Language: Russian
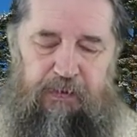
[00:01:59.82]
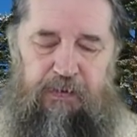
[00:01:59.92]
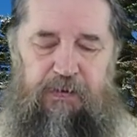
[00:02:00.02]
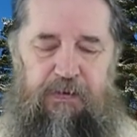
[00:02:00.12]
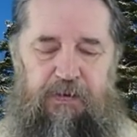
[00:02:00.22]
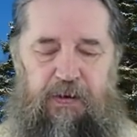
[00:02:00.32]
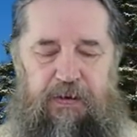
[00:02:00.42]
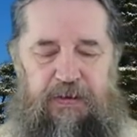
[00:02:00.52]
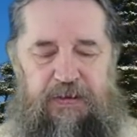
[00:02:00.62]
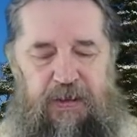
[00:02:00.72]
и
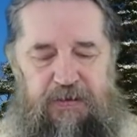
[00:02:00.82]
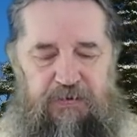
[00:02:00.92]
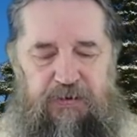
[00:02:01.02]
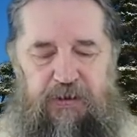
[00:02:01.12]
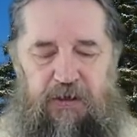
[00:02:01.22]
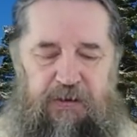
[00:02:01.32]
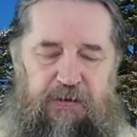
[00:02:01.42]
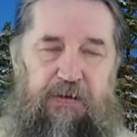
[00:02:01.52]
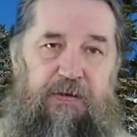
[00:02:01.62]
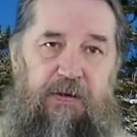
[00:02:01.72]
рассказывает, как
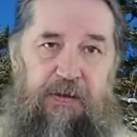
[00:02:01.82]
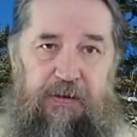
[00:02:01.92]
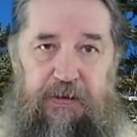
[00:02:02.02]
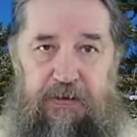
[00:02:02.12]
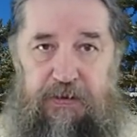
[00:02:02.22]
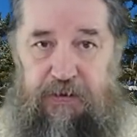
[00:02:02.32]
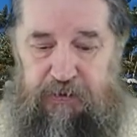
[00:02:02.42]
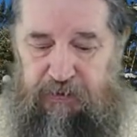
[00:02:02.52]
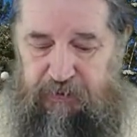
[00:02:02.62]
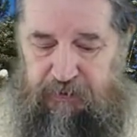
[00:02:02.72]
Иоанн Креститель